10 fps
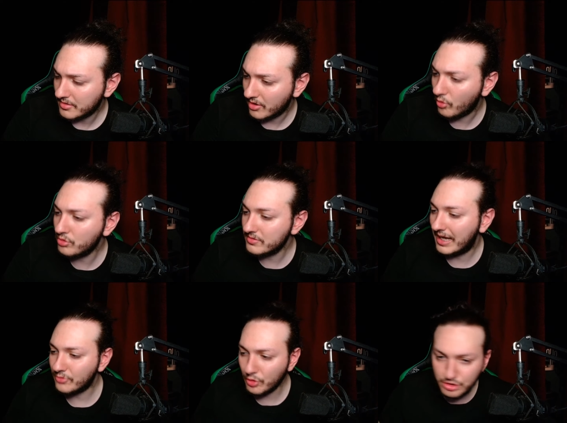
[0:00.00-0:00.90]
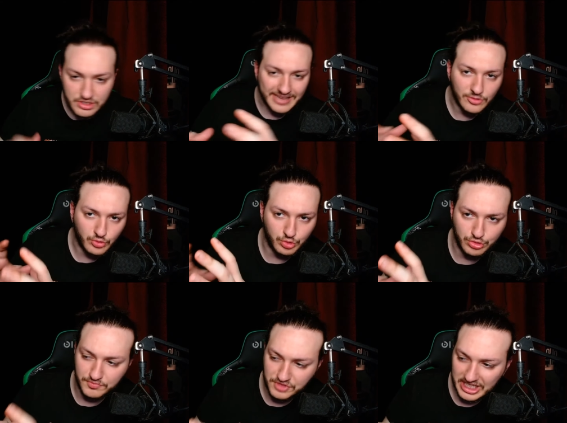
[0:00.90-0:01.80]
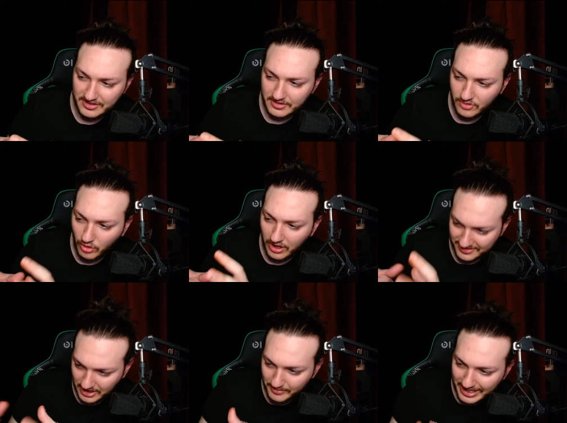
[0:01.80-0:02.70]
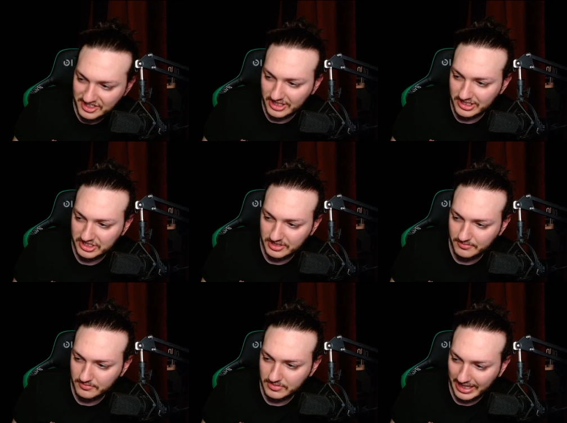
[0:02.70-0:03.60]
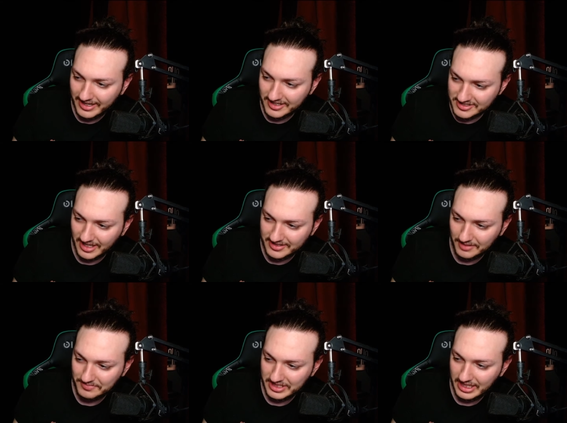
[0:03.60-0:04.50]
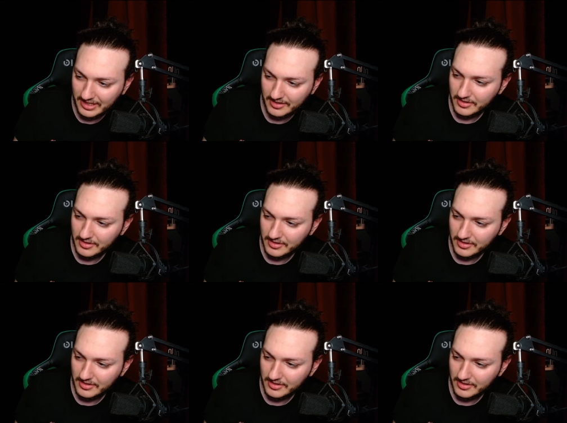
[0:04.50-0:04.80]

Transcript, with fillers: O, hani o yüzden durdum chat. Anlamaya çalıştım ne yazdı adam diye.